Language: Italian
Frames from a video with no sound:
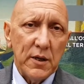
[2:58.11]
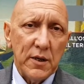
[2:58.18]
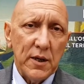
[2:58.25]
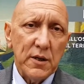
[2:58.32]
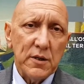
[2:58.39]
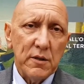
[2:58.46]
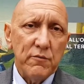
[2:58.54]

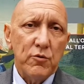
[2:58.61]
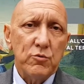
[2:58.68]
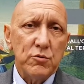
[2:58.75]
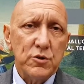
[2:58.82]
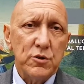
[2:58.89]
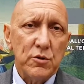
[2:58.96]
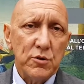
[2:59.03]
grandi
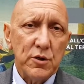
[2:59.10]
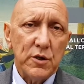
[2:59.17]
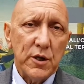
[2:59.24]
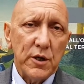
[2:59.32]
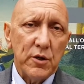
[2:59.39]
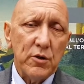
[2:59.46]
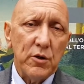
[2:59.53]
evoluzioni
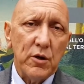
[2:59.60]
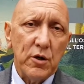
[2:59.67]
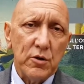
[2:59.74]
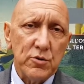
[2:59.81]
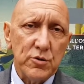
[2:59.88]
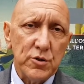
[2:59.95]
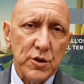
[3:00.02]

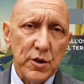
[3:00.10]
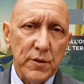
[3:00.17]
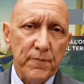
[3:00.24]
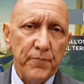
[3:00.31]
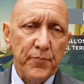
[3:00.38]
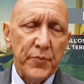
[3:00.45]
tecnologiche,